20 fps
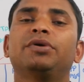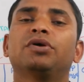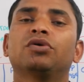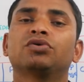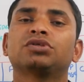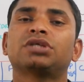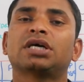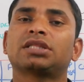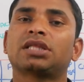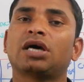भी
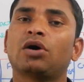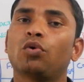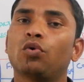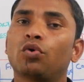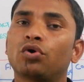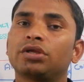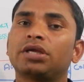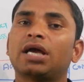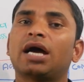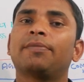हो जाता है
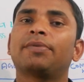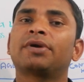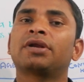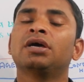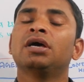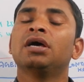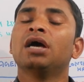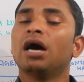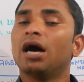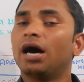और यहाँ पर
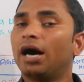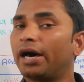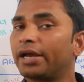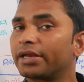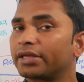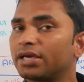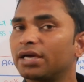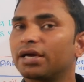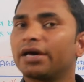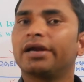
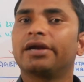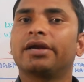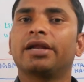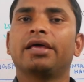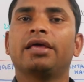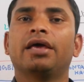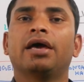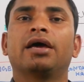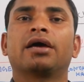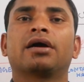हर के घर
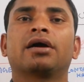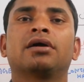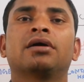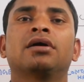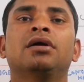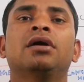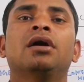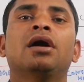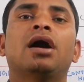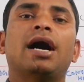नहीं आएगा
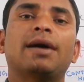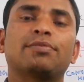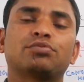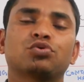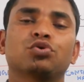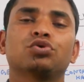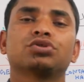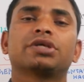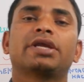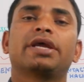आप
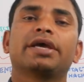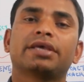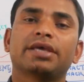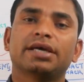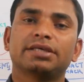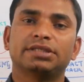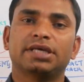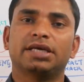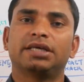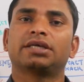सोच रहे हैं कि
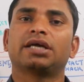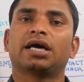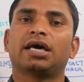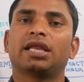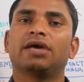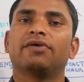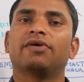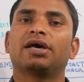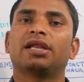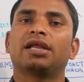एजेंट
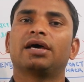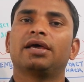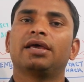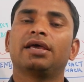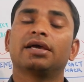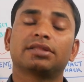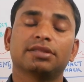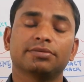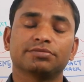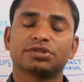आने वाला
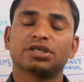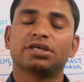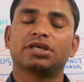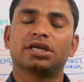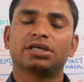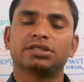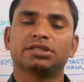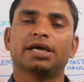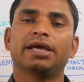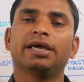है एकदम से
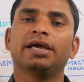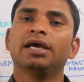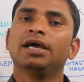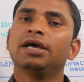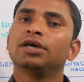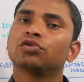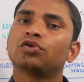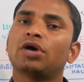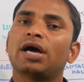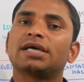डर जाए
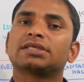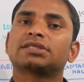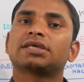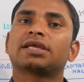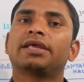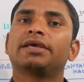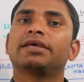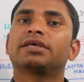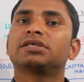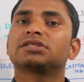तो ऐसा
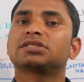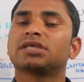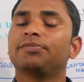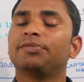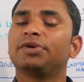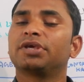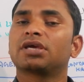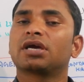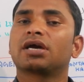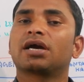नहीं कि
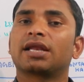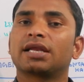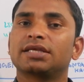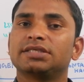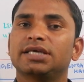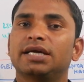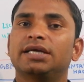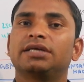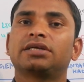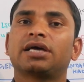सभी के घर
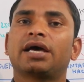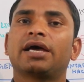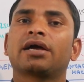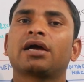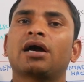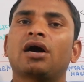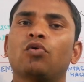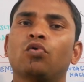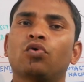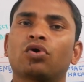एजेंट
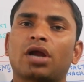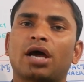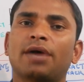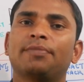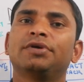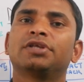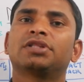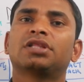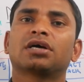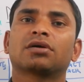आएगा और
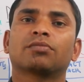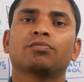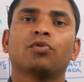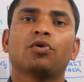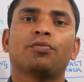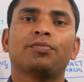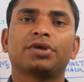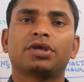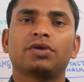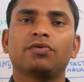अभी तक
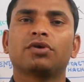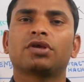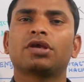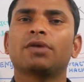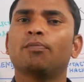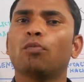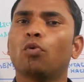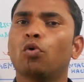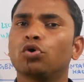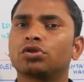मोबीक्विक के
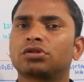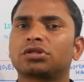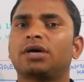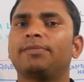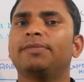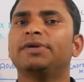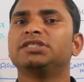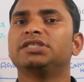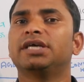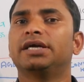बहुत
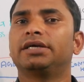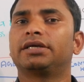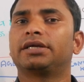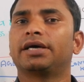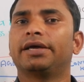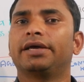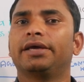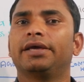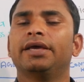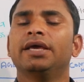कम एजेंट
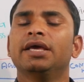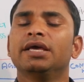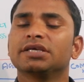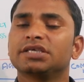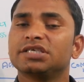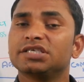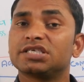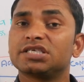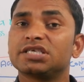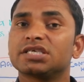आए
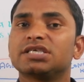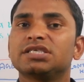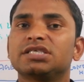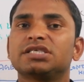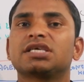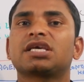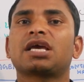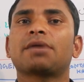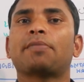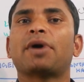किसी
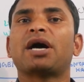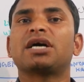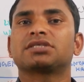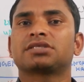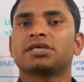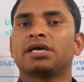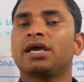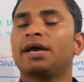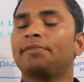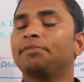किसी के पास
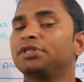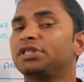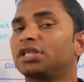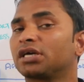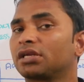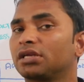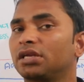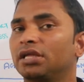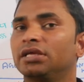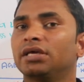है अभी
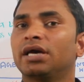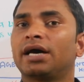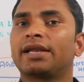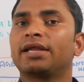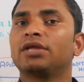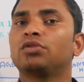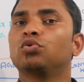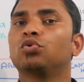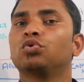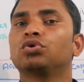तक नहीं आ
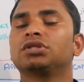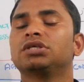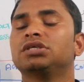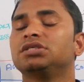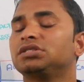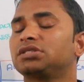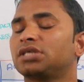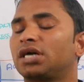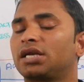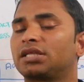रहे दो
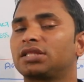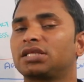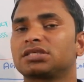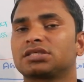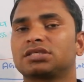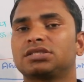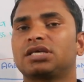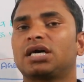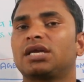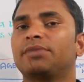तीन चार दस
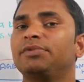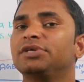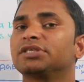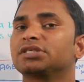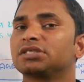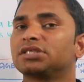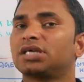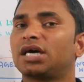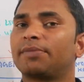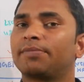हजार बीस
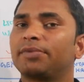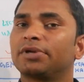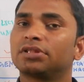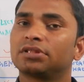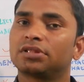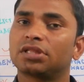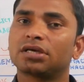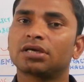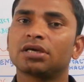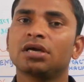हजार
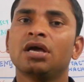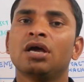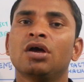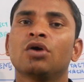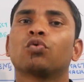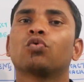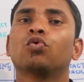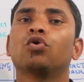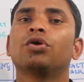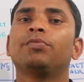तक
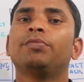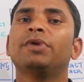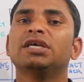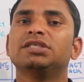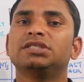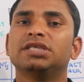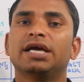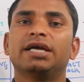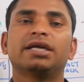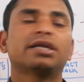कोई भी
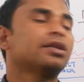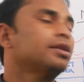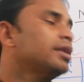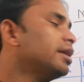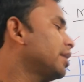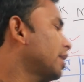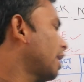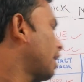एजेंट नहीं